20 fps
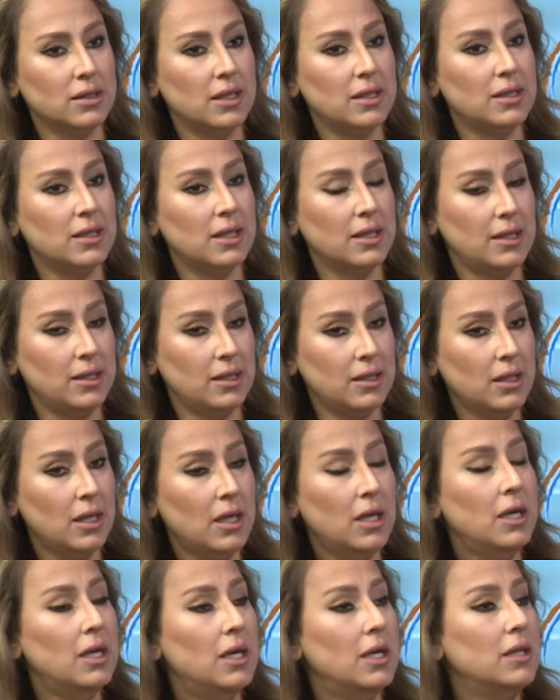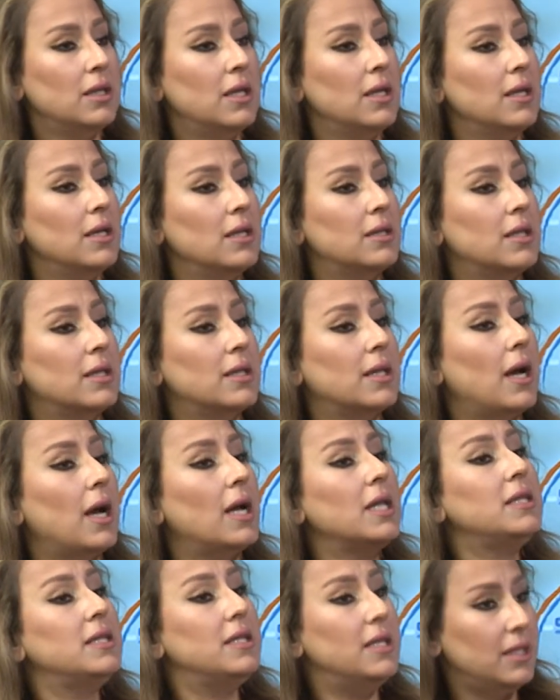تنتهي عند
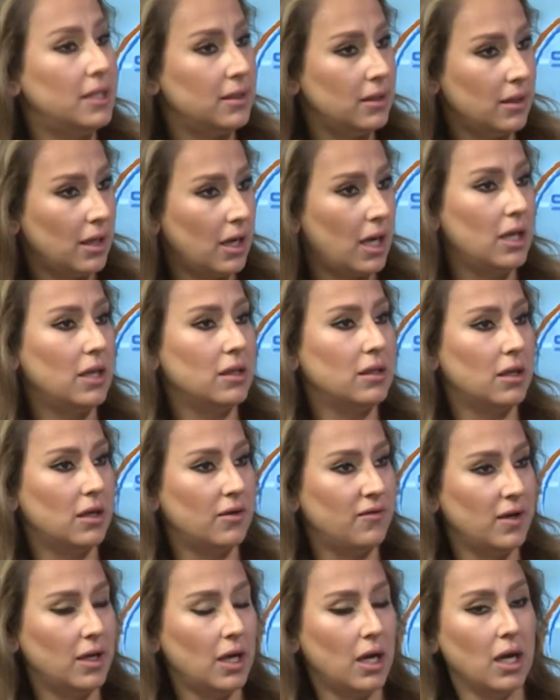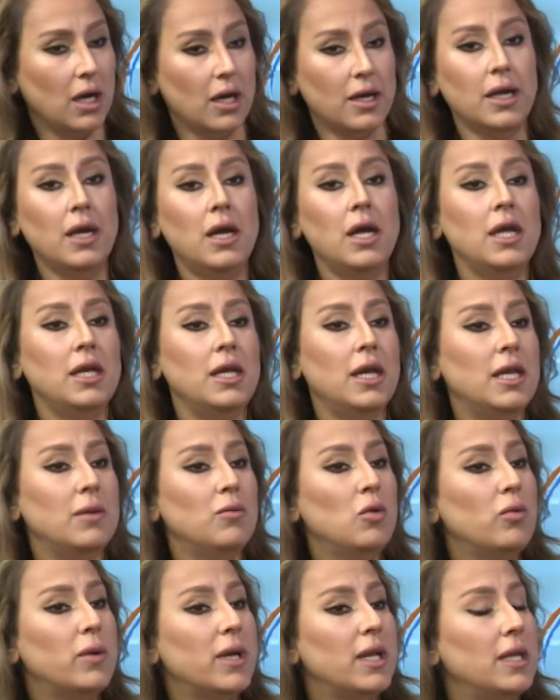التعدي على الطرف الآخر يعني
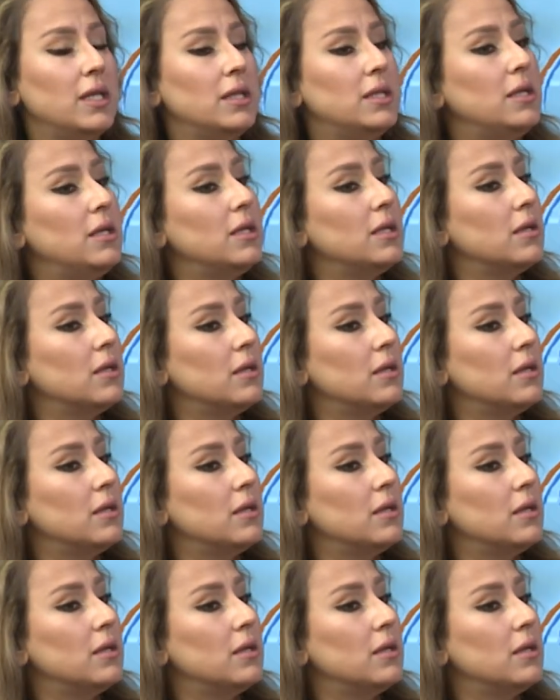ممكن أنت